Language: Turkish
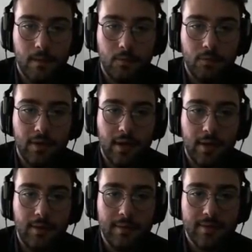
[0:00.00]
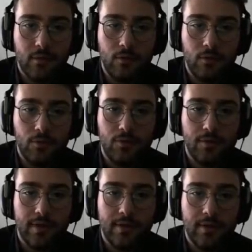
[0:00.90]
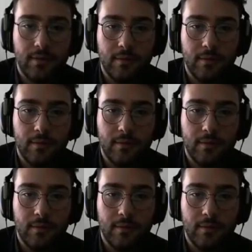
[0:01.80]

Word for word: Buradaki abilerimiz de ölmüş zaten.